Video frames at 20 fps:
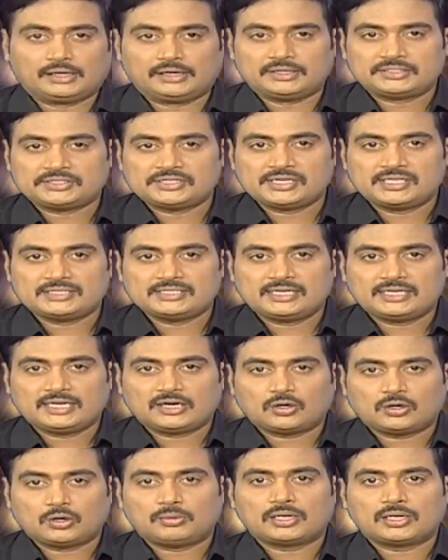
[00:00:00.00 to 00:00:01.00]
కృష్ణా జిల్లా
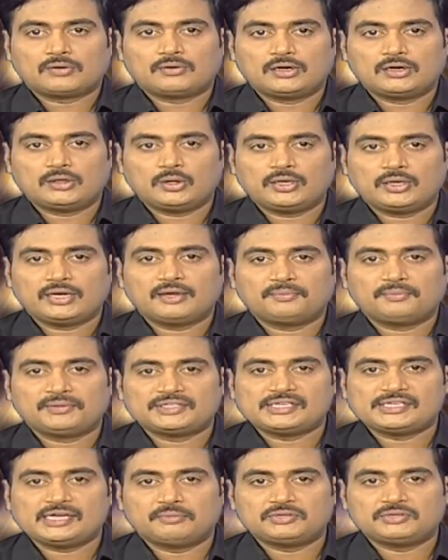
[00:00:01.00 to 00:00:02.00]
కొమరవోలులో ఏపీ
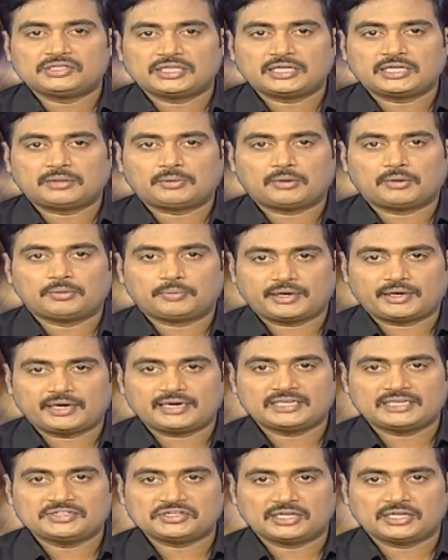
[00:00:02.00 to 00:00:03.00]
సీఎం చంద్రబాబు
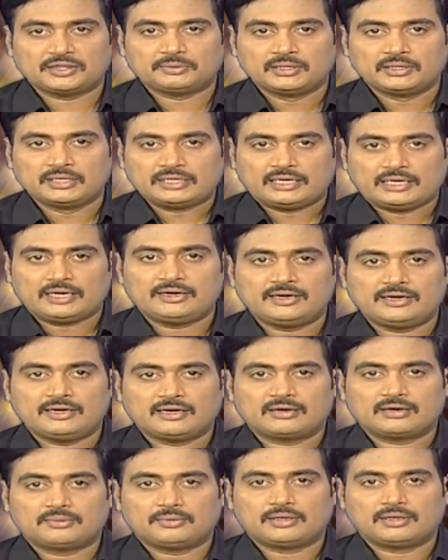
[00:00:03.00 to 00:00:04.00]
పర్యటించారు
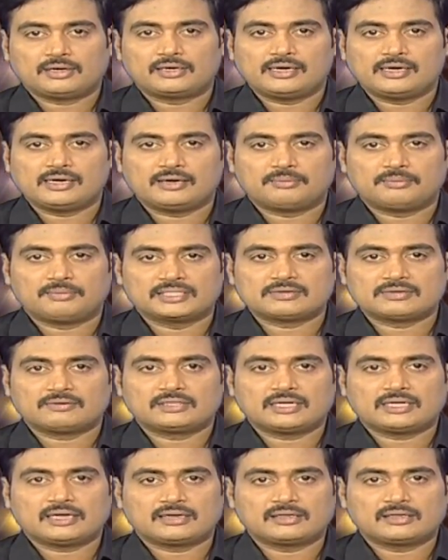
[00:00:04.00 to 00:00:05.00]
ఎన్టీఆర్ భార్య
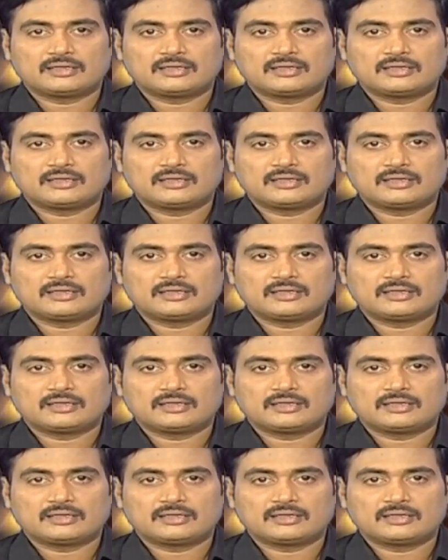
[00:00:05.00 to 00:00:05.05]
బసవతారకం